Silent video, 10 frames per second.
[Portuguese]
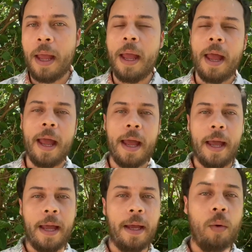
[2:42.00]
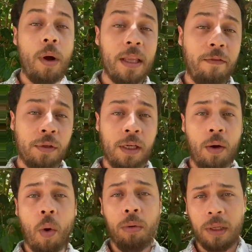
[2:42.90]
É, o Gattefossé
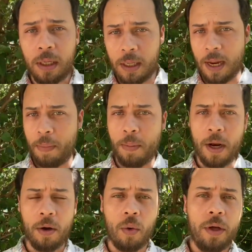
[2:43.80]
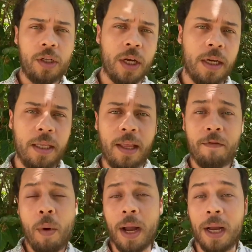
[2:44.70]
conta que na primeira noite ali teve
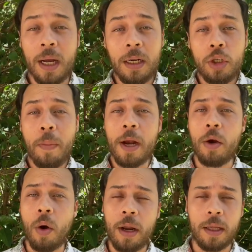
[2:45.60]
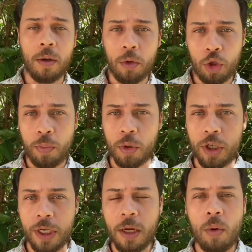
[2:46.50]
uma grande melhora da noite para o
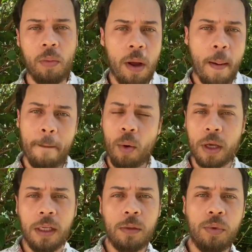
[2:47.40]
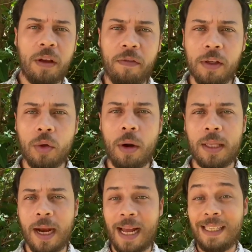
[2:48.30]
dia, com pouquíssimos efeitos
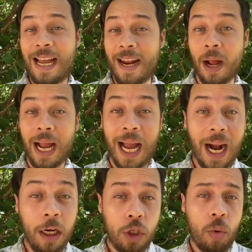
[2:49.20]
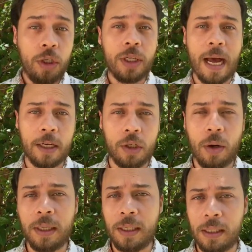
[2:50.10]
colaterais, dada a grande quantidade de
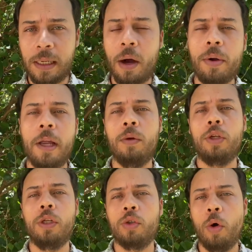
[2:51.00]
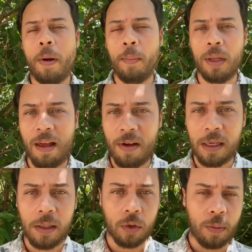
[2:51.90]
óleo essencial que ele utilizou para poder lavar
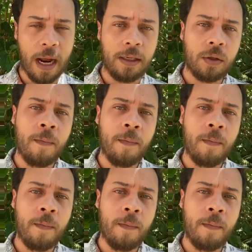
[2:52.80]
seus braços.